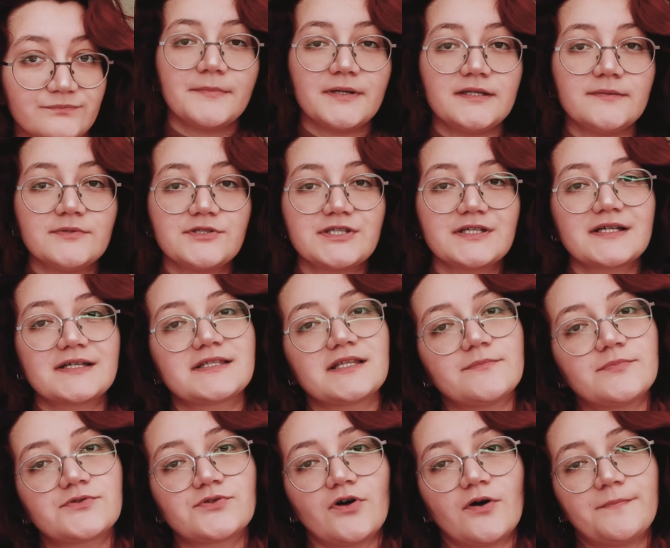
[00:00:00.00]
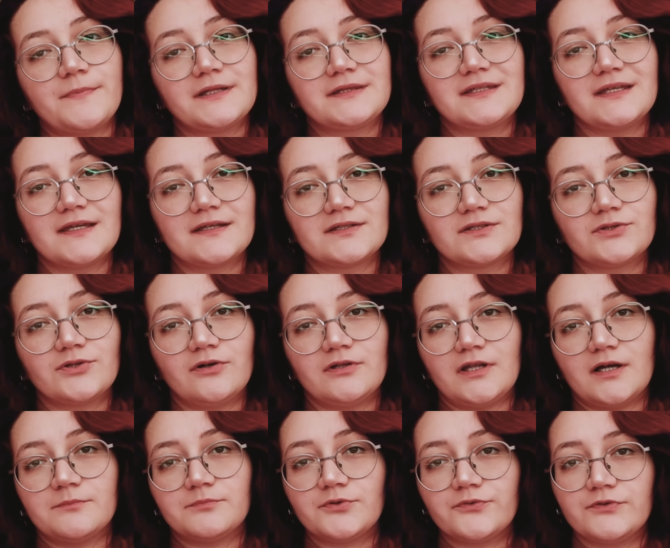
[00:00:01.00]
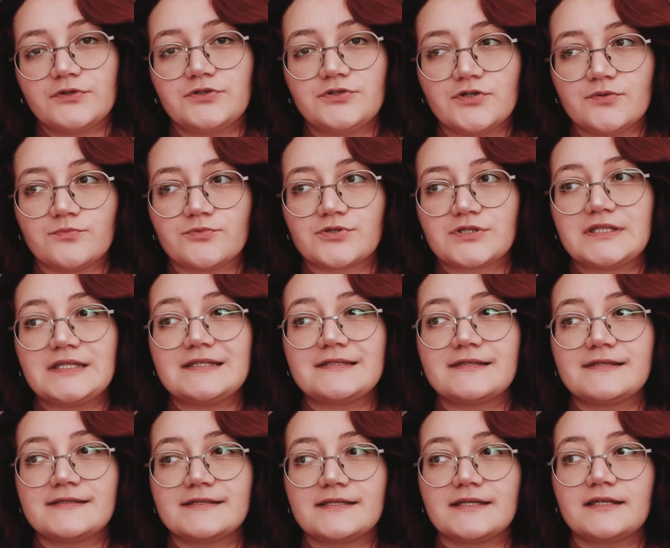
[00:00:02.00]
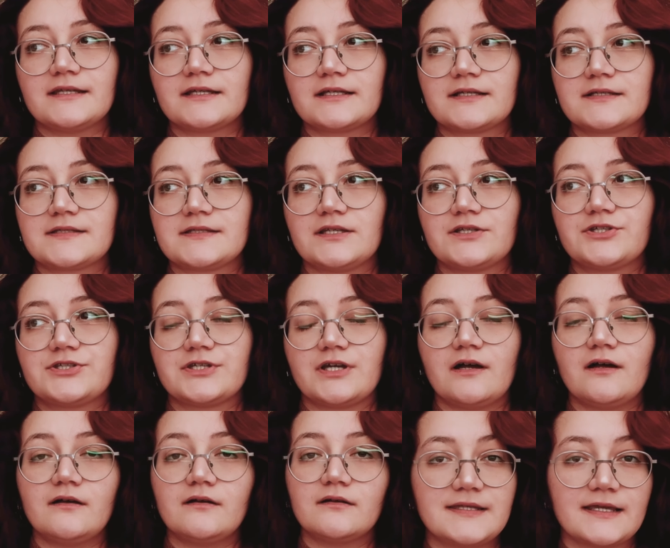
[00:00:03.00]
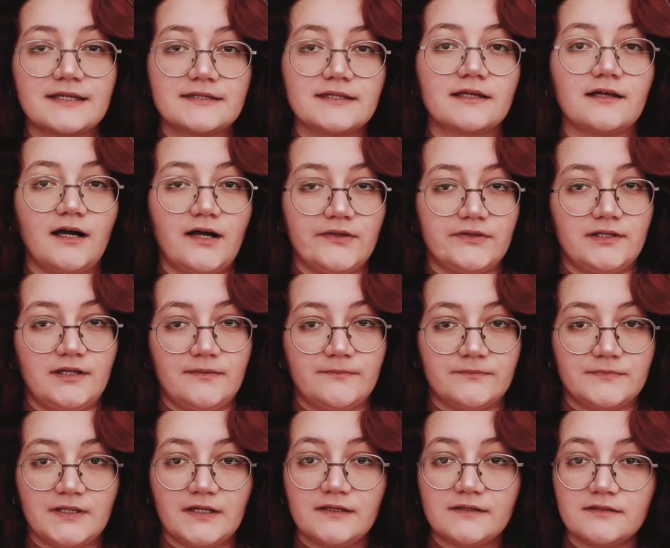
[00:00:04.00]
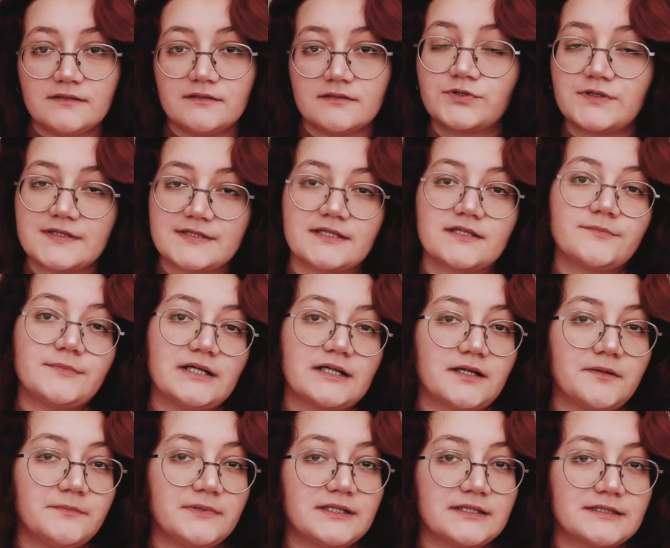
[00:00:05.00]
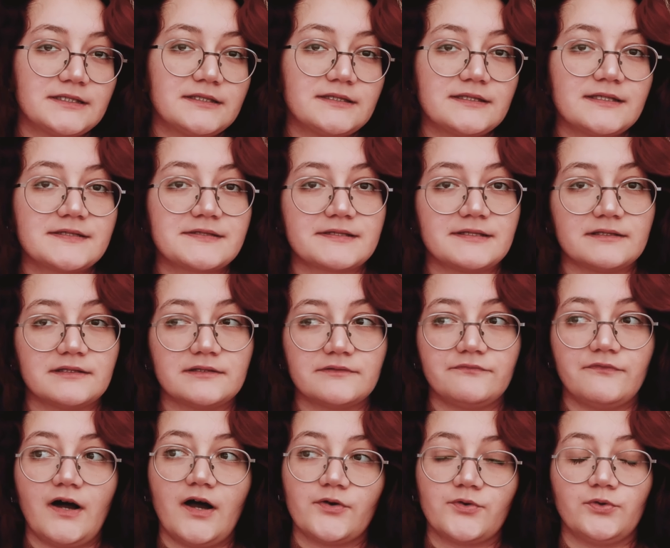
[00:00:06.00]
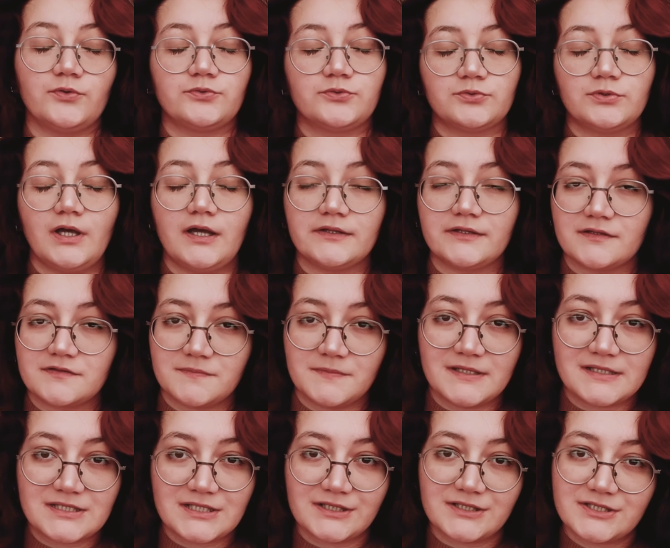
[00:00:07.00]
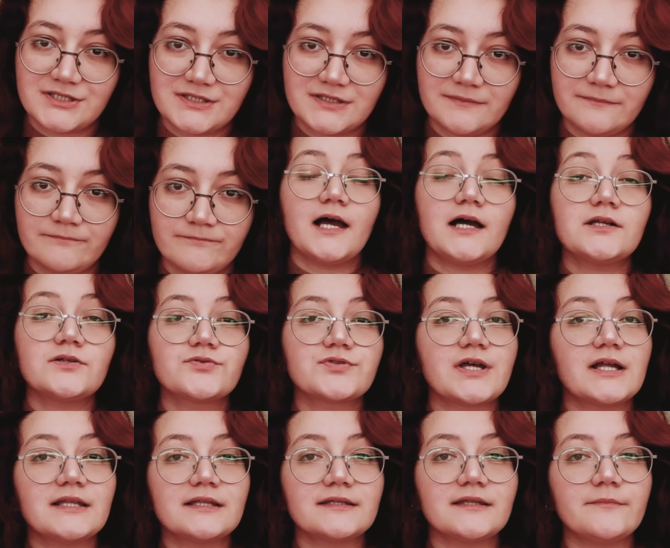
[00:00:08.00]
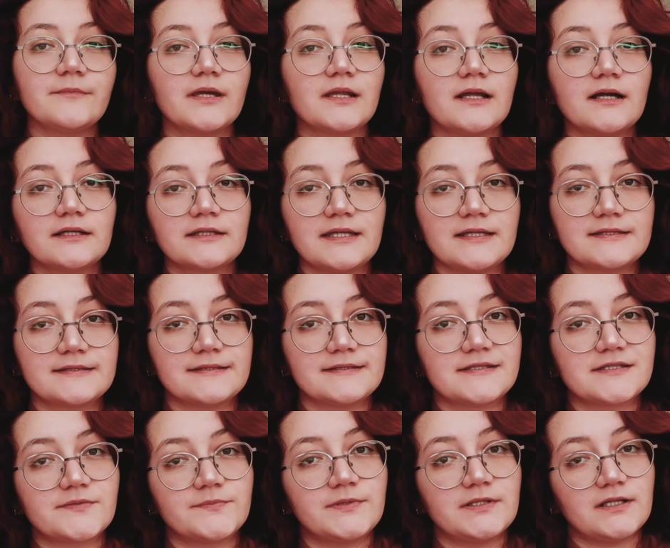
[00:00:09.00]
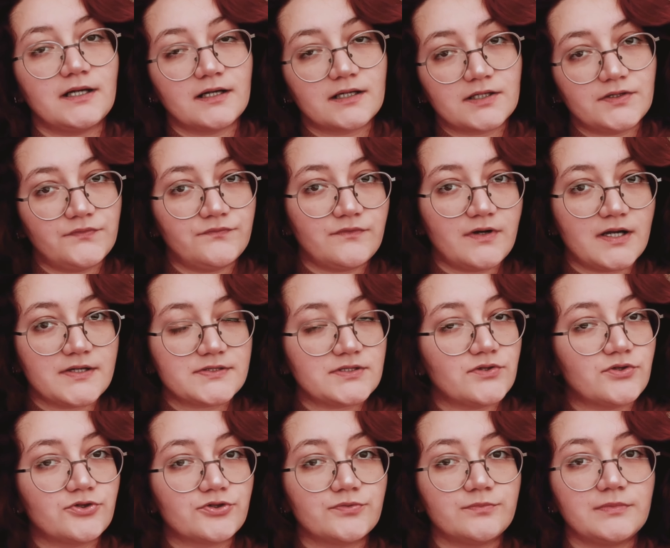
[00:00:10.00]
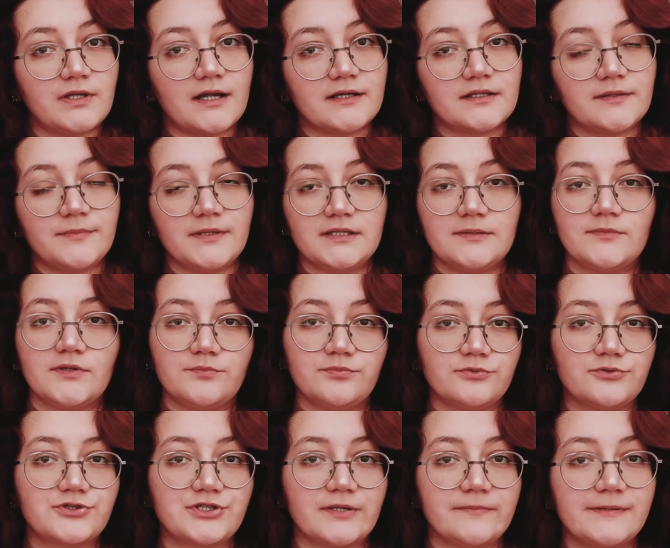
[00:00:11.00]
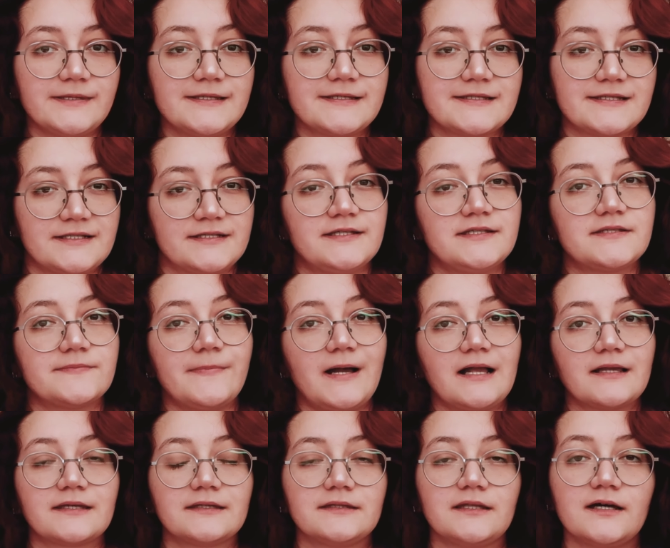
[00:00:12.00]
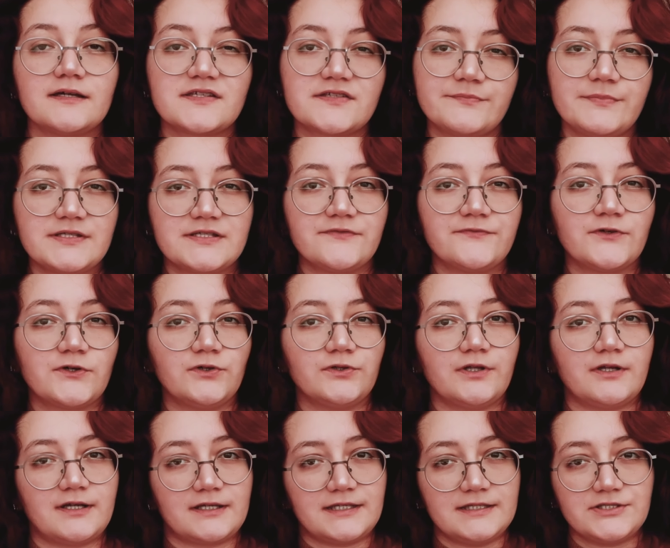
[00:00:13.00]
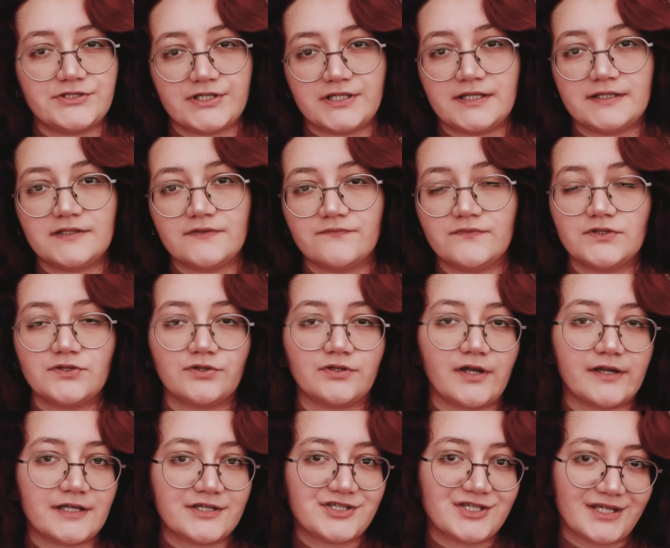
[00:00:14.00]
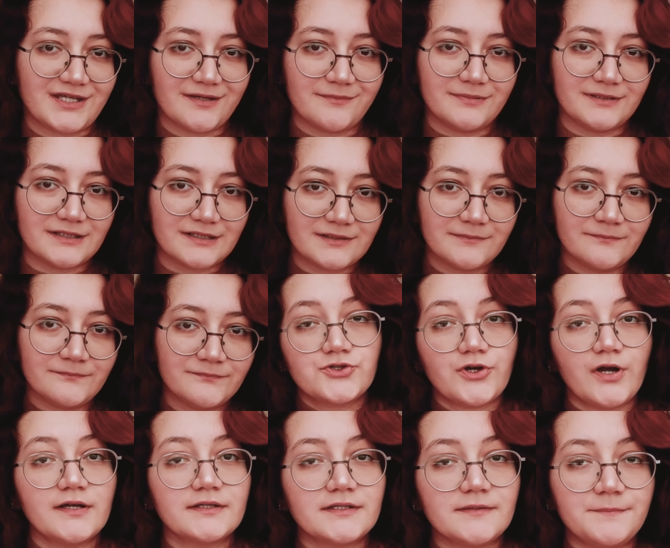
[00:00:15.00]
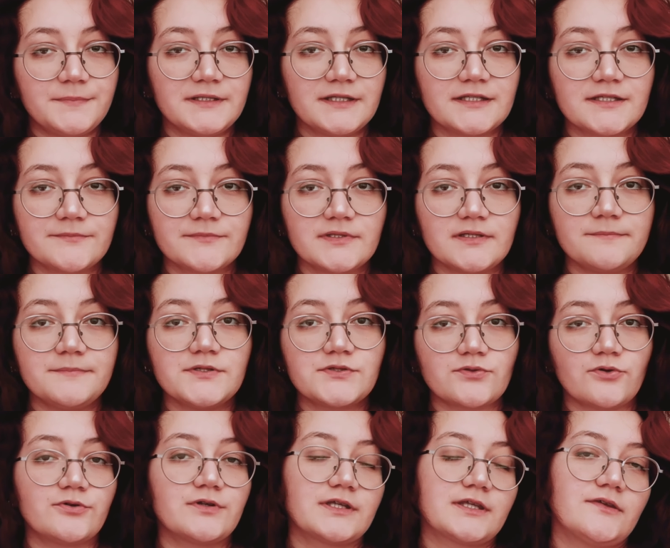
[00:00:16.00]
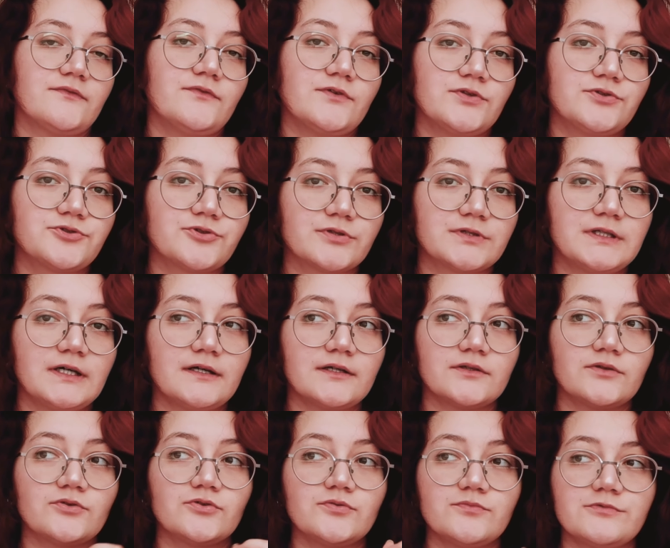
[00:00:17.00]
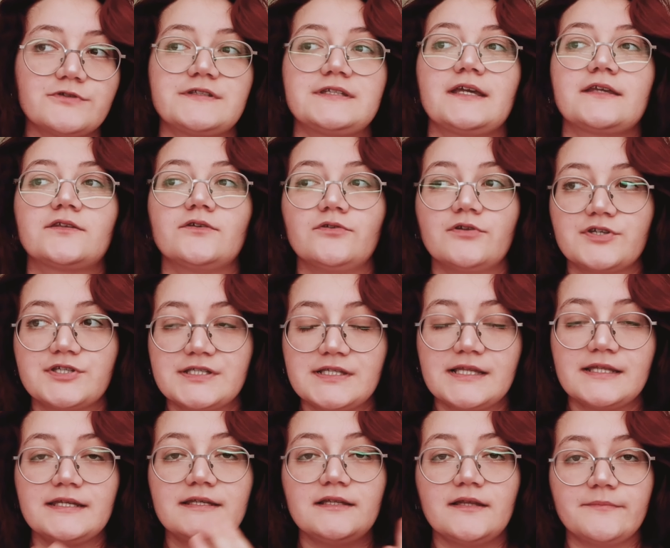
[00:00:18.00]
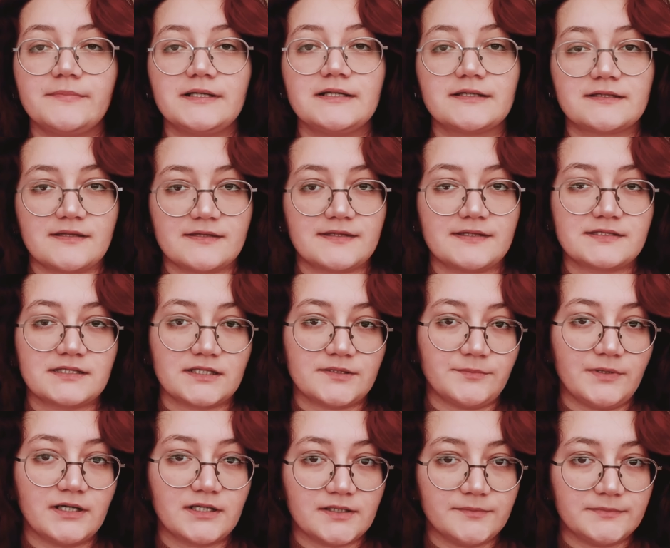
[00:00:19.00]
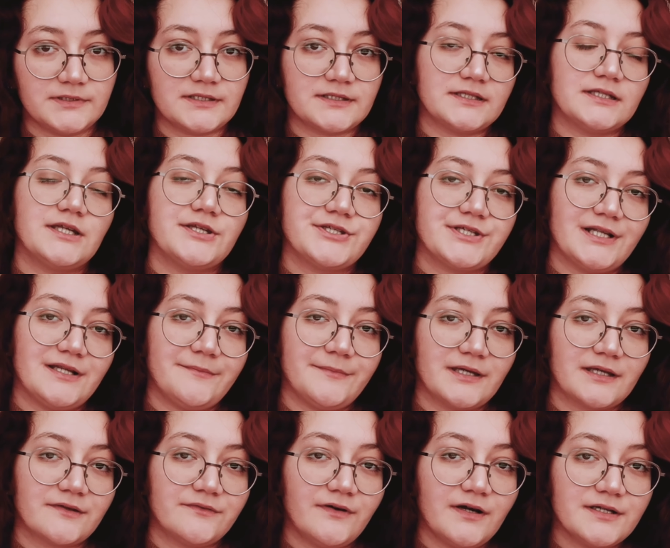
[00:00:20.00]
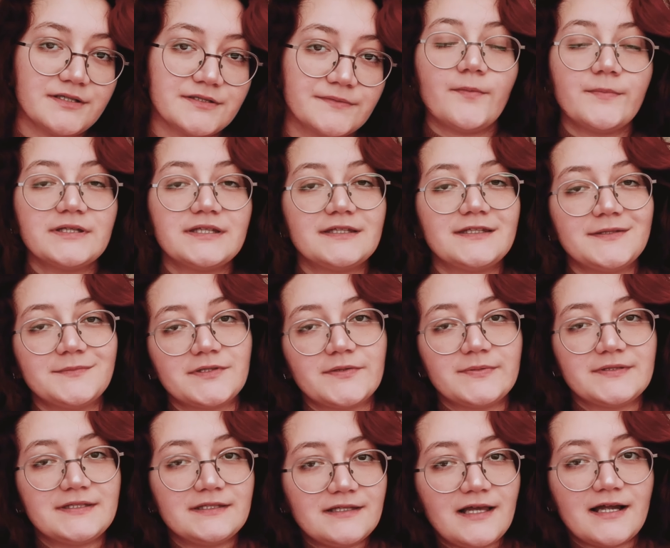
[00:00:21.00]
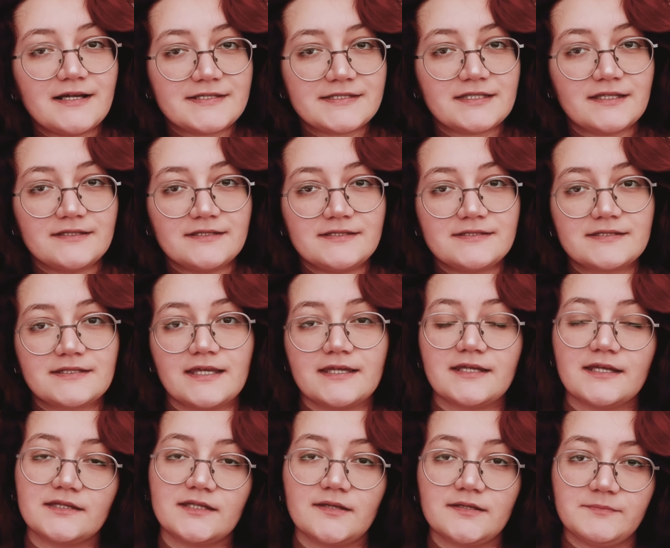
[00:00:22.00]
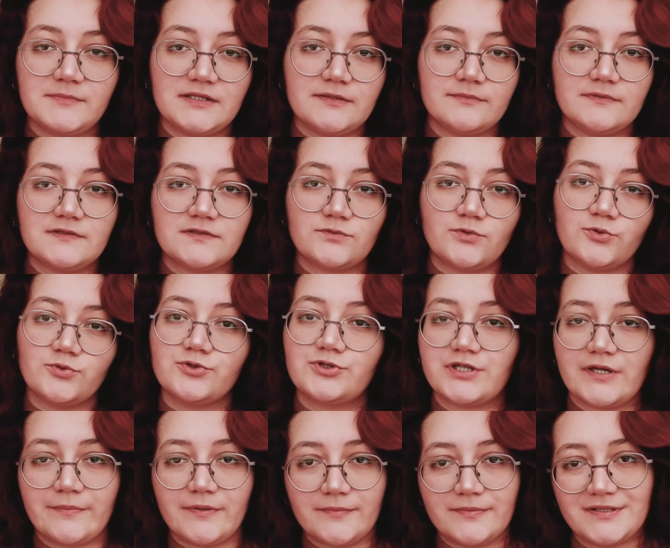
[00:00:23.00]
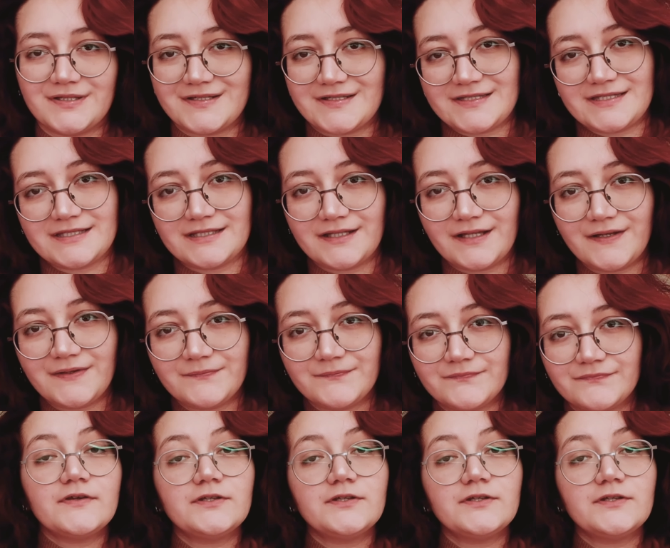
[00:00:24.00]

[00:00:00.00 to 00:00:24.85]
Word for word: Benim için kısa bir sohbet değerinde olan bu videomuzda sizlere kısaca teknik anlamdan bu tasarım akımlarının nasıl var olduğunu anlatmaya çalıştım. Eğer özellikle merak ettiğiniz bir akım varsa yorumlarda benimle buluşabilirsiniz. Belki daha spesifik olarak incelediğim videolarda çekebilirim. Şu anki planımda bir sonraki videoda günümüz teknolojileriyle birlikte tasarım akımlarını incelemek var. Ama dediğim gibi dilerseniz geriye değimli bir dönüş yapabiliriz yine.